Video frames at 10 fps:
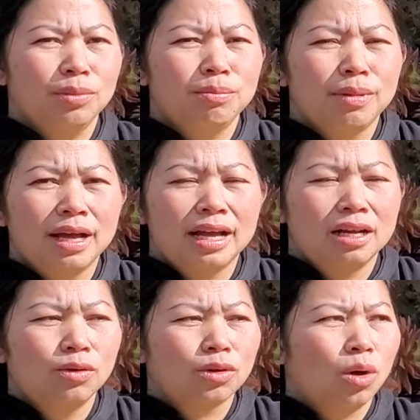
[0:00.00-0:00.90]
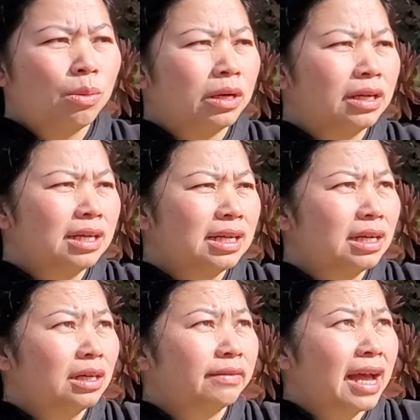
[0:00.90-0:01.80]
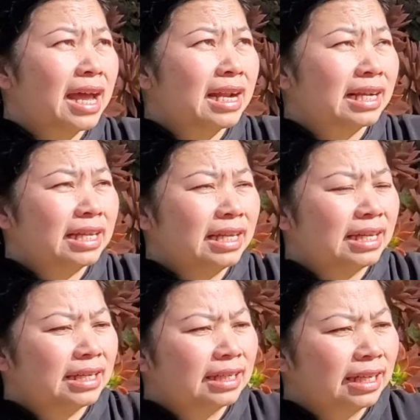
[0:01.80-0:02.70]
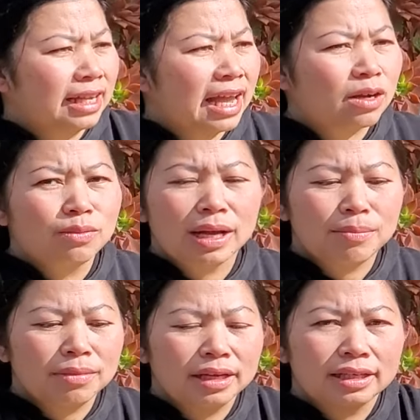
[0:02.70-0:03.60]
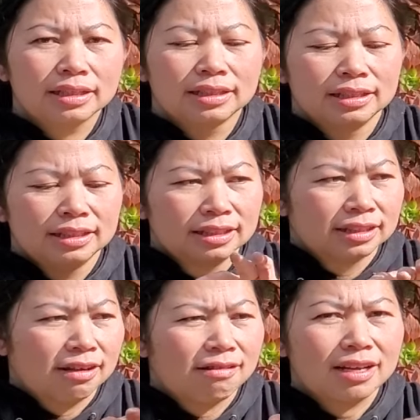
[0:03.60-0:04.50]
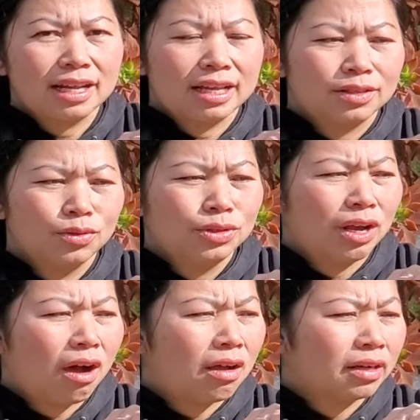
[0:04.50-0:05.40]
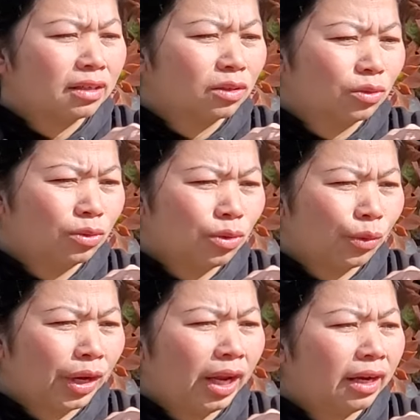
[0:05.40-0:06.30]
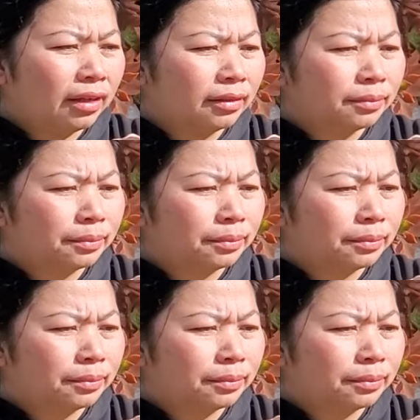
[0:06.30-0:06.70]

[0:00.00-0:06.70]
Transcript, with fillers: album mà local mình nó va ra cả nhà cả nhà cùng ngắm nha còn cái này sujon của Korea nè